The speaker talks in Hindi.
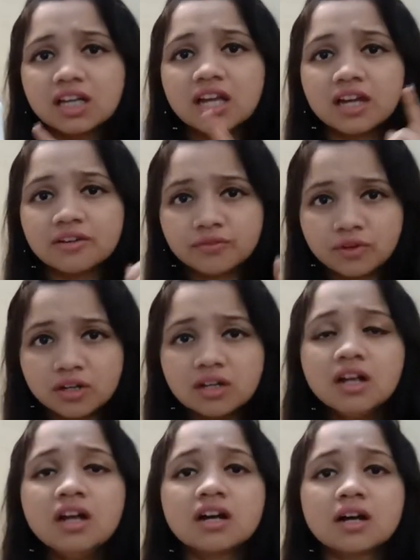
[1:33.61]
है हेयर फॉल
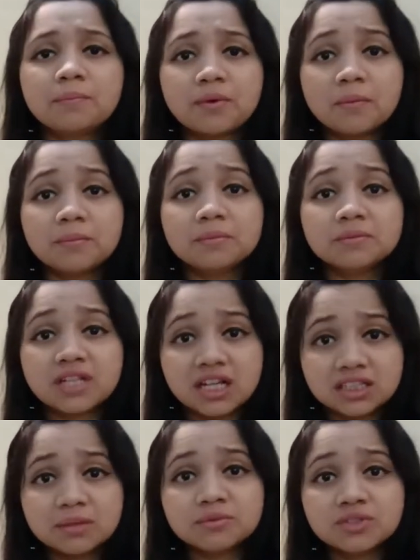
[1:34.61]
का प्रॉब्लम
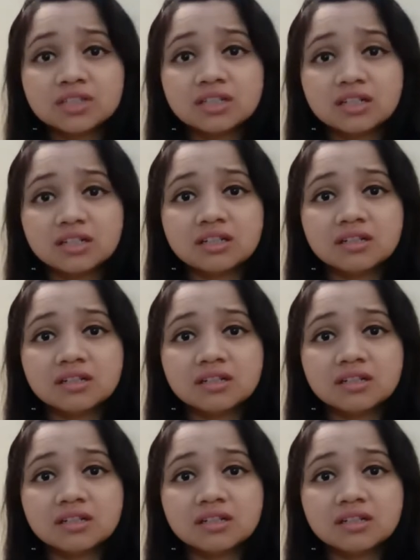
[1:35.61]
ज़्यादा मुझे